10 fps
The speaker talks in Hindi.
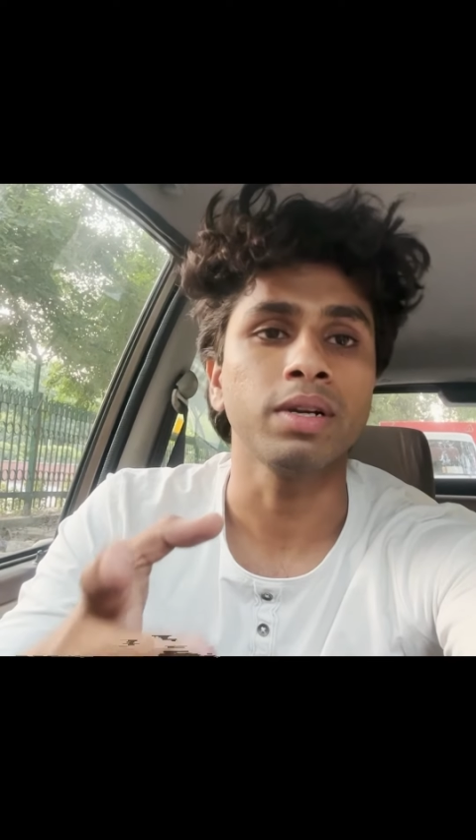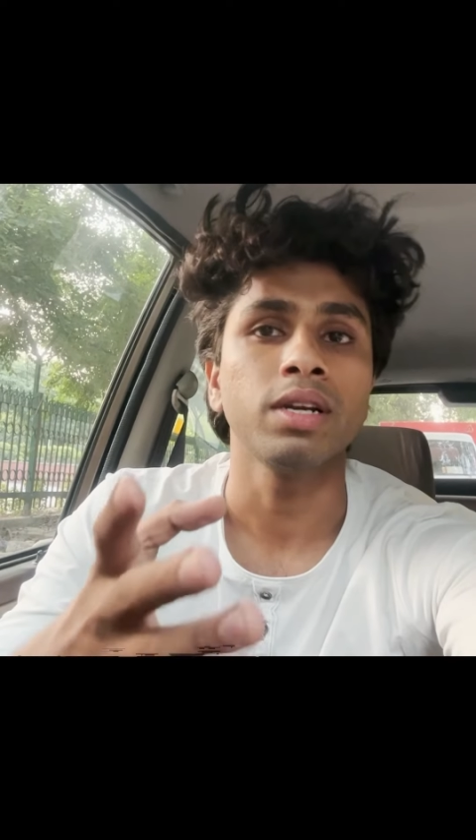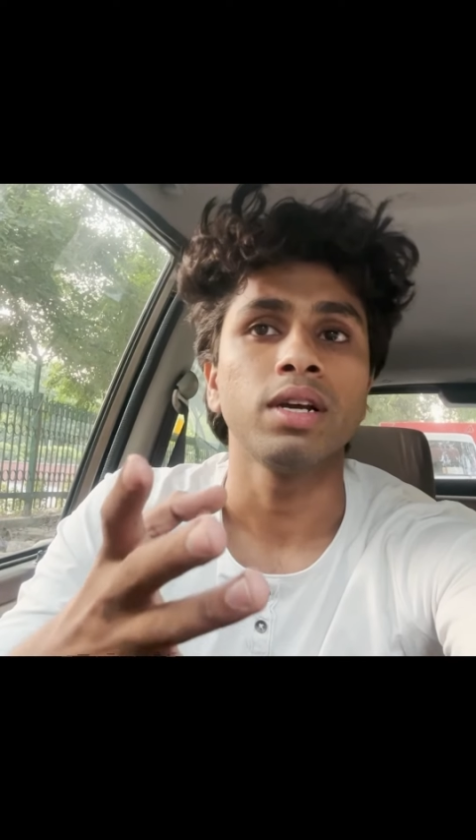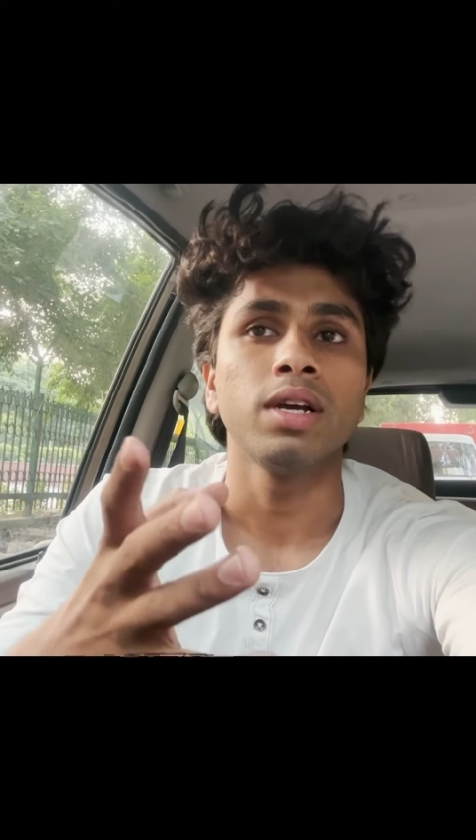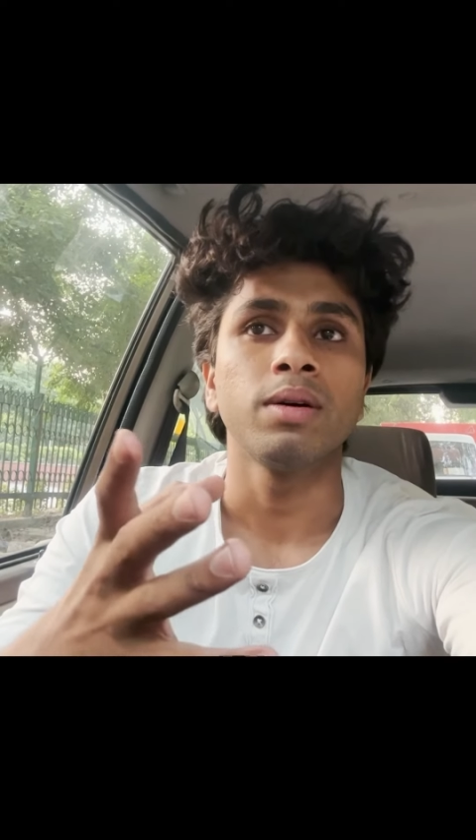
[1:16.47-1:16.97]

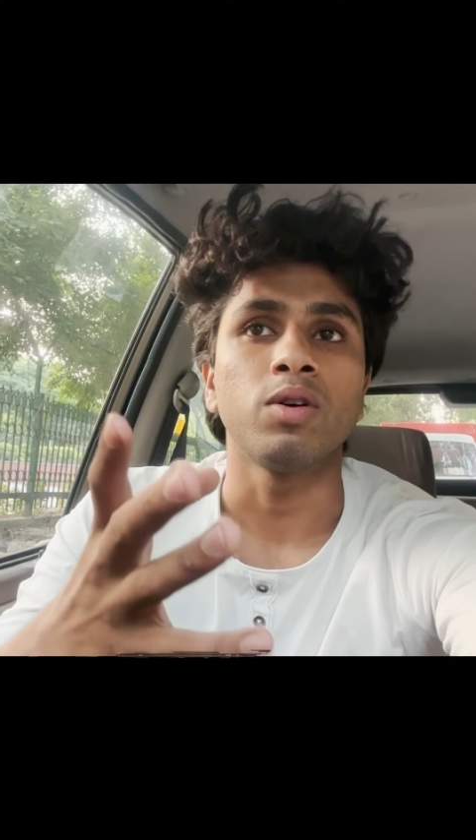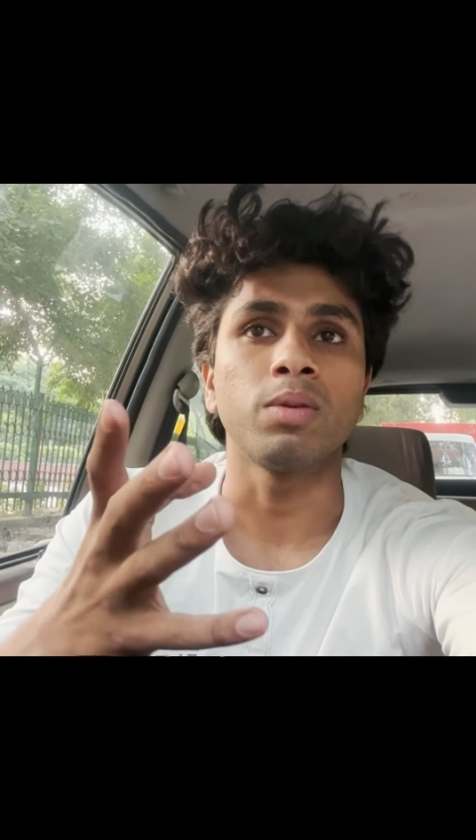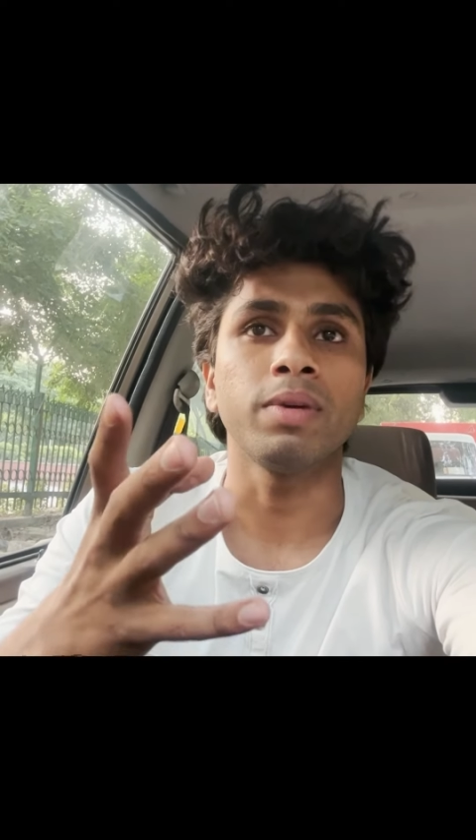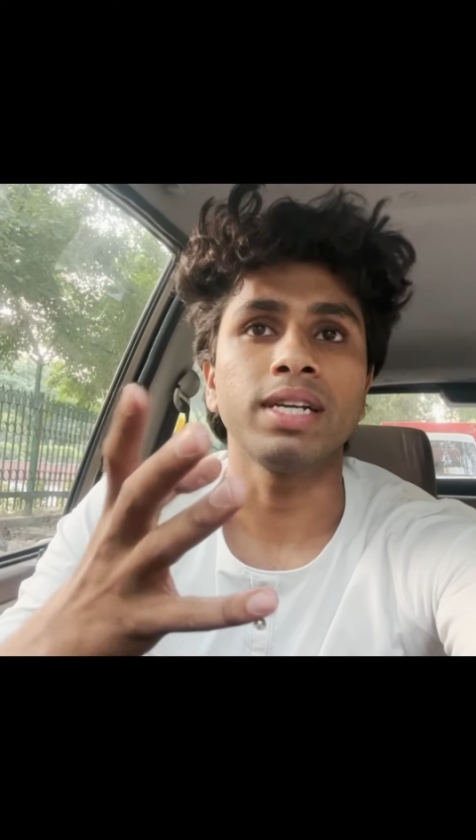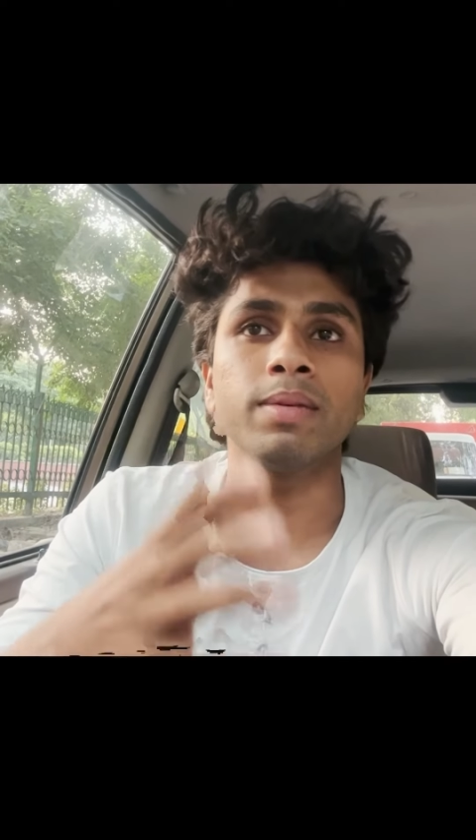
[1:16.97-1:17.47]
पे और
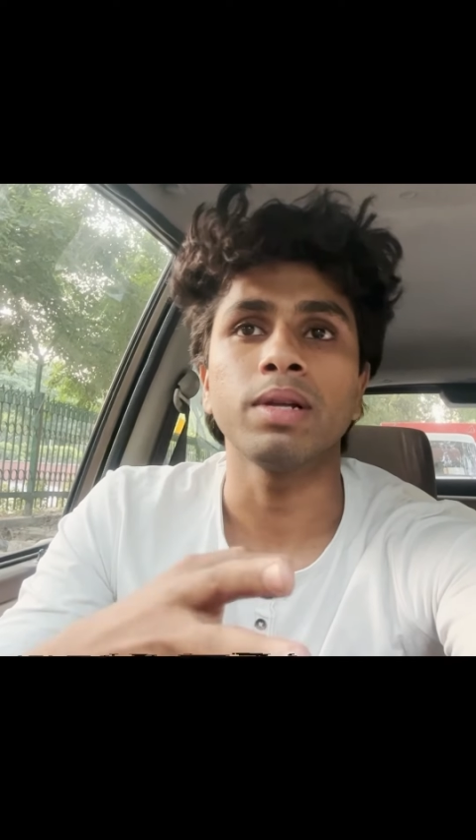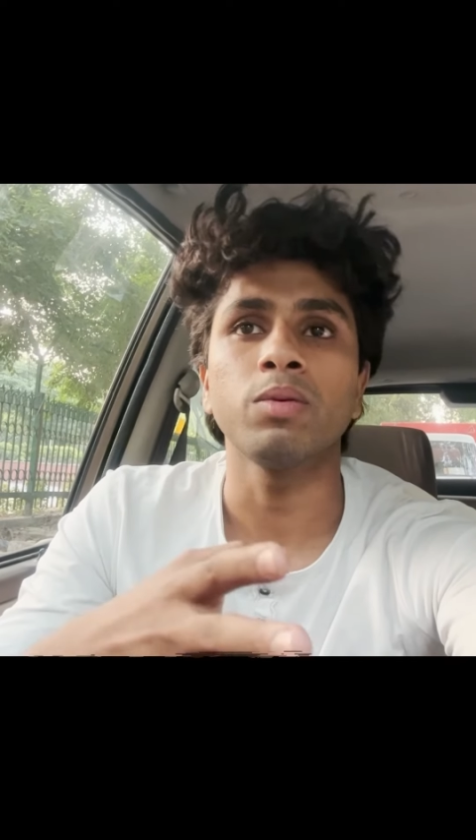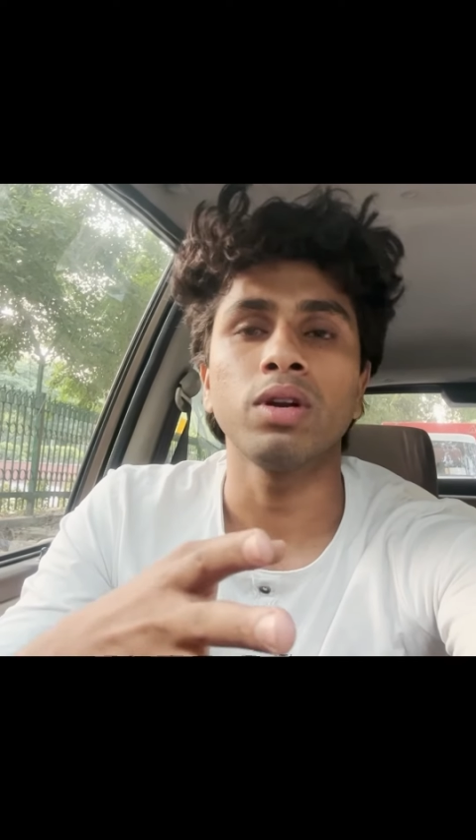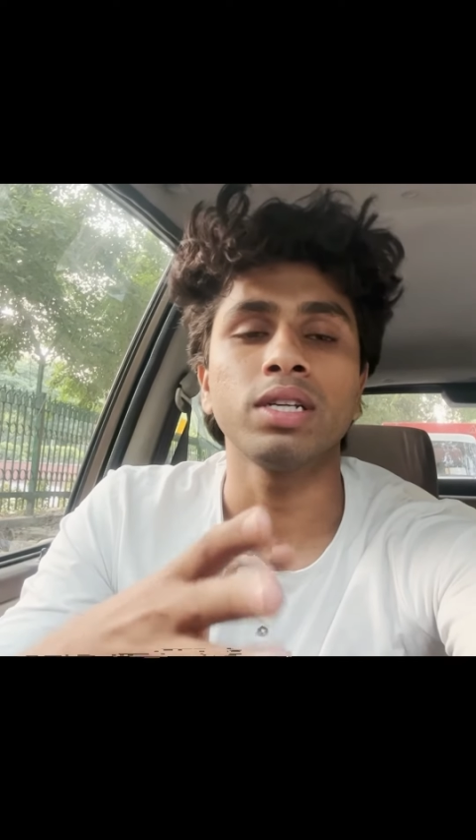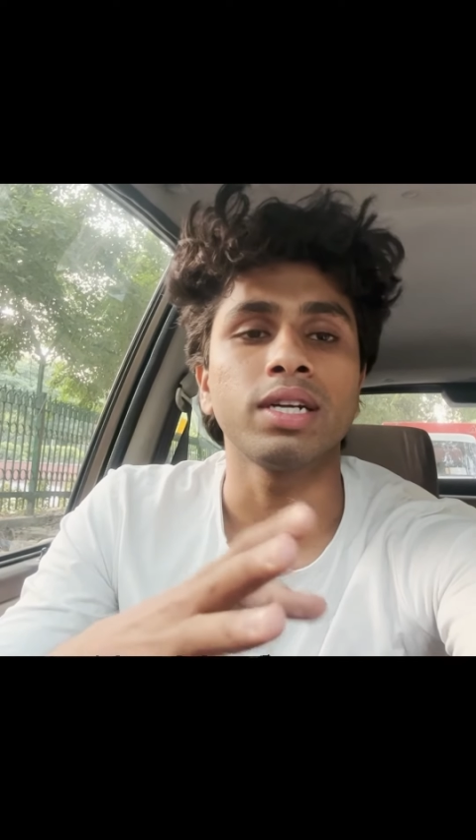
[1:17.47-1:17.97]
मैं ये बात
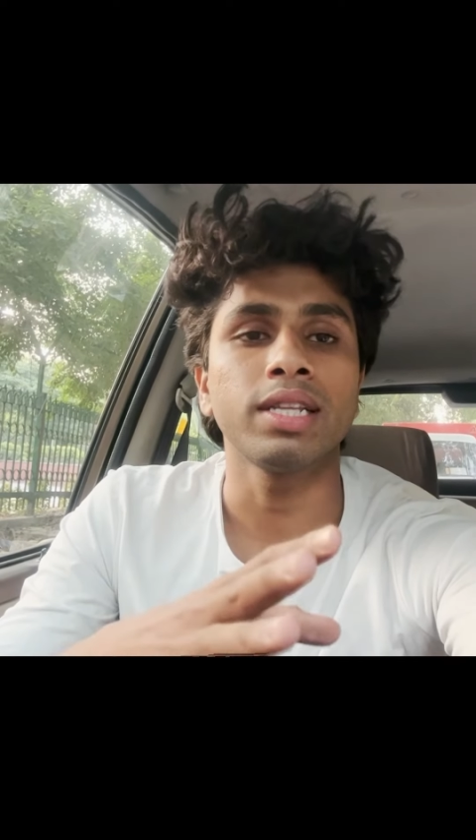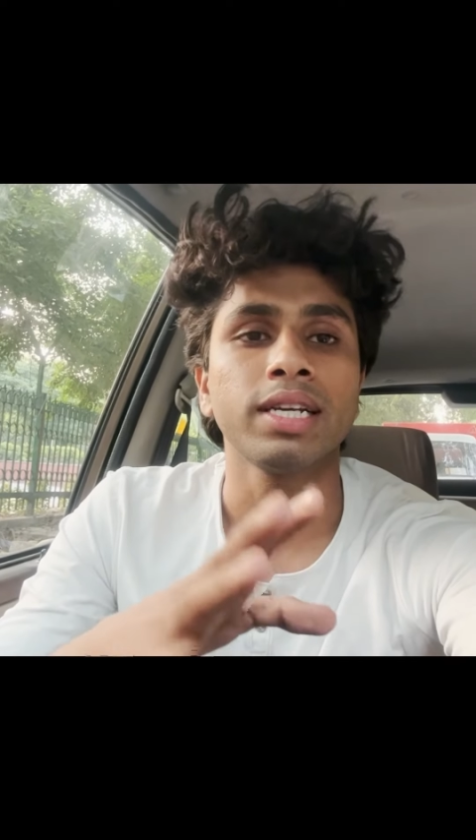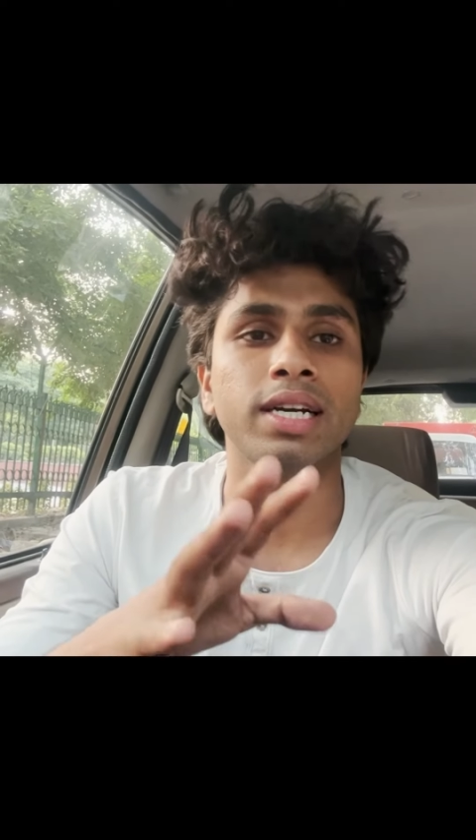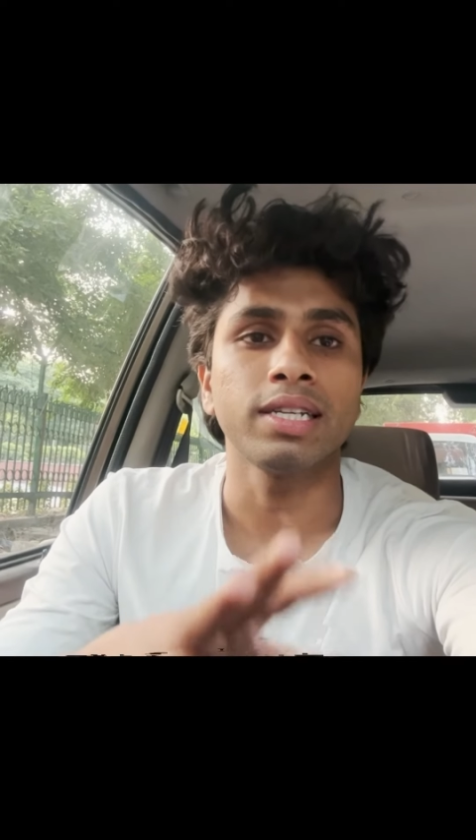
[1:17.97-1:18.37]
बोलना चाह रहा था कि